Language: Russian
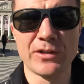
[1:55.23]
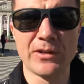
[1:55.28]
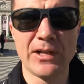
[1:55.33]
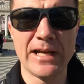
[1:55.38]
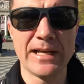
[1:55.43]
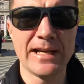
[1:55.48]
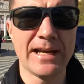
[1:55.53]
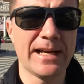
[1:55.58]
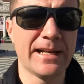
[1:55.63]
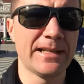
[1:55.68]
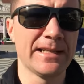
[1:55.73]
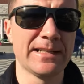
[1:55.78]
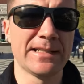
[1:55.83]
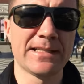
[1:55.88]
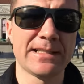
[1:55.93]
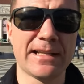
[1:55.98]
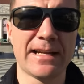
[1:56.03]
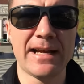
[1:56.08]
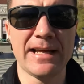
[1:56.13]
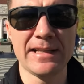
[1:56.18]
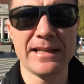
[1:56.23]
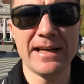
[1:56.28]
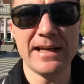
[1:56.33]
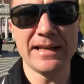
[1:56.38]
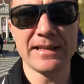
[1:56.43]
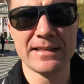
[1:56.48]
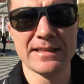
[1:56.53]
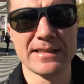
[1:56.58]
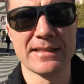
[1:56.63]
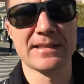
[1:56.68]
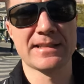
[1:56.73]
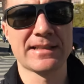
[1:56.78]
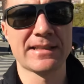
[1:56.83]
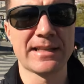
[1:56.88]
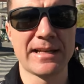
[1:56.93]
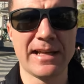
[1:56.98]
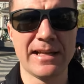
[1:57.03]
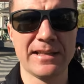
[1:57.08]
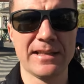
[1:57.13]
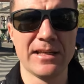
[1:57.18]
лояльная страна из
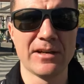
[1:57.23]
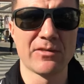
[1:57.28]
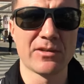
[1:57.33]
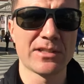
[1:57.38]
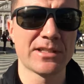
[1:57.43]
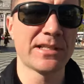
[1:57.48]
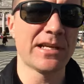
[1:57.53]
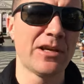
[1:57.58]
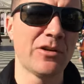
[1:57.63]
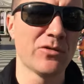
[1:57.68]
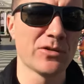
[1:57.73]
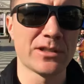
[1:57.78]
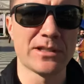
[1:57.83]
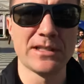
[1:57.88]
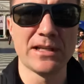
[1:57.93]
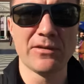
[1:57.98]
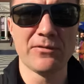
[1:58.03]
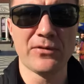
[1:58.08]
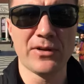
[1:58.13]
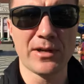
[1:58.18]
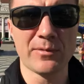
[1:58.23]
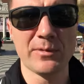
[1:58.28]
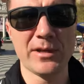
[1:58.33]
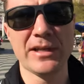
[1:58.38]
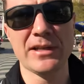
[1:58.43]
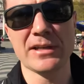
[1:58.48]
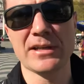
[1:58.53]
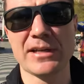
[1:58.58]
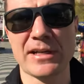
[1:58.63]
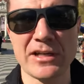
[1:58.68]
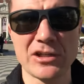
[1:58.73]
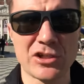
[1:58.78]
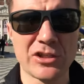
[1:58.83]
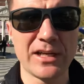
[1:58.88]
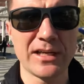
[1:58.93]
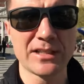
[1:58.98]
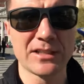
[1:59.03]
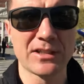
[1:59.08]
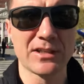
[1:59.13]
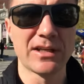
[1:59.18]
стран Евросоюза для оформления
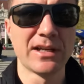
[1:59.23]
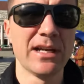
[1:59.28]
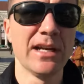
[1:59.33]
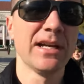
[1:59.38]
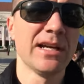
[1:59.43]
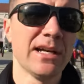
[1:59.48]
гражданства,